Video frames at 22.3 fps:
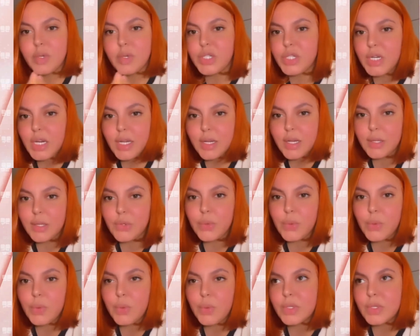او مش
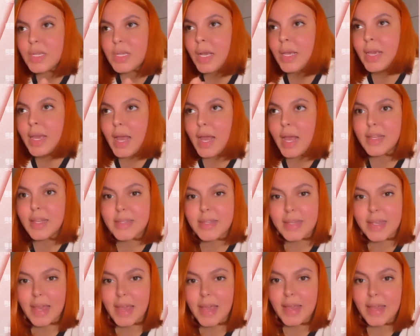نيته سيئة
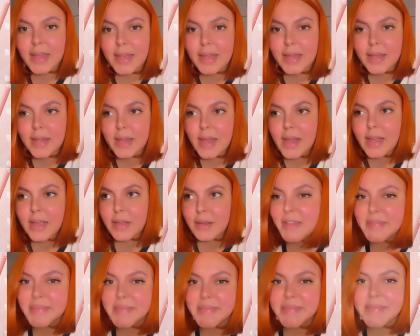تجاهي
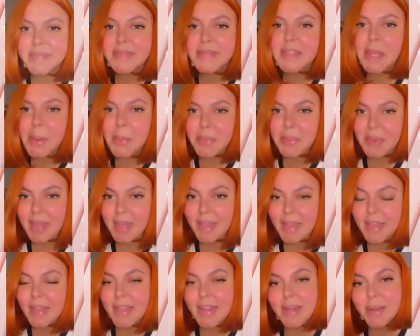
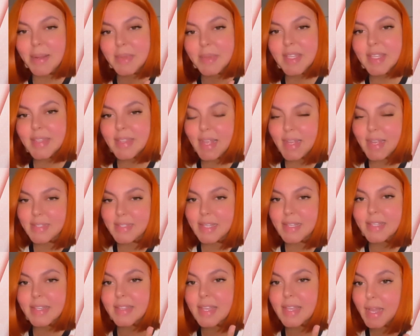طبيعي لما تطلع
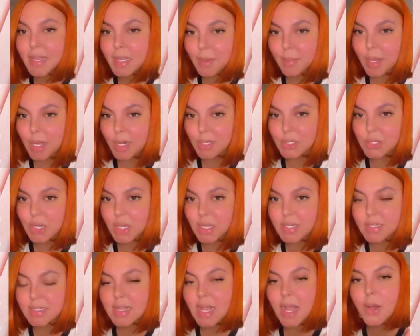انت تتهجم على
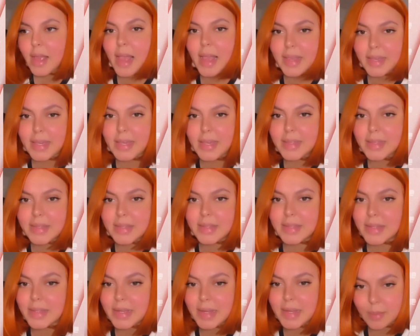شخص اكيد
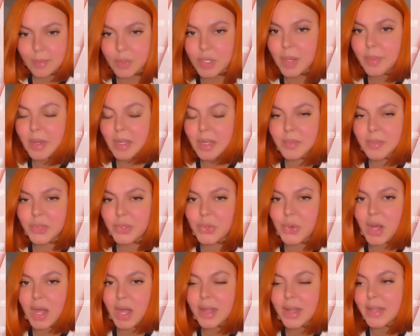المتابعين
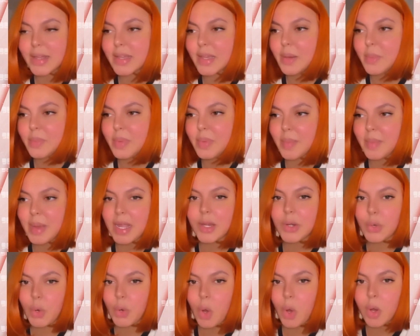بتوعك
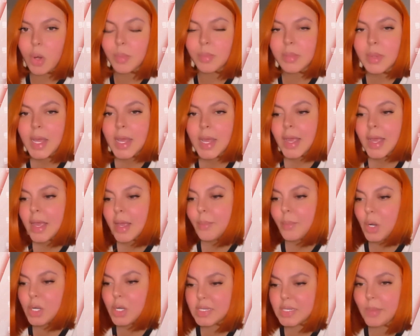بما انهم
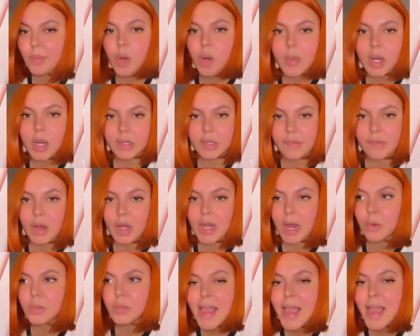معظمهم
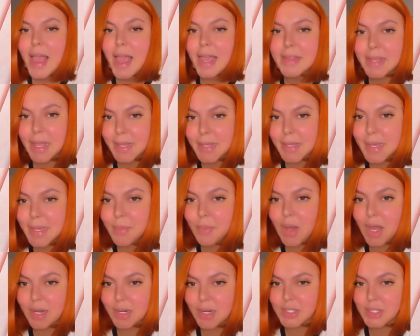أطفال
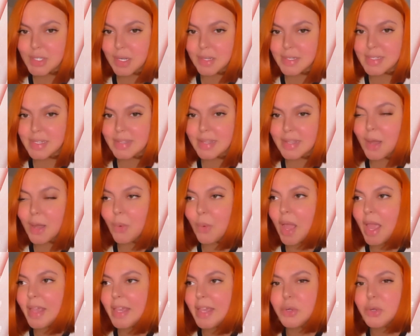هيتهجموا على الشخص
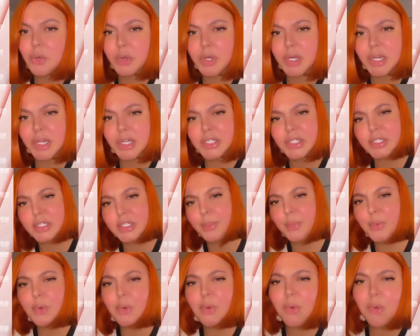ده وهيجوا
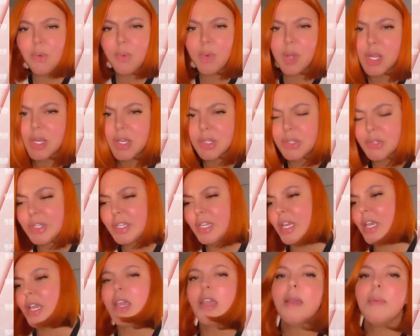يشتموا
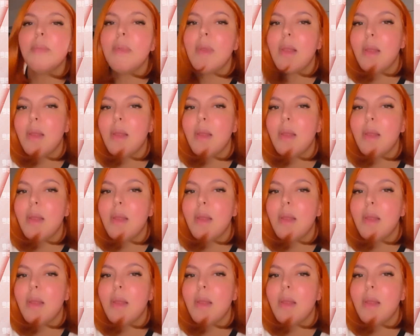وانت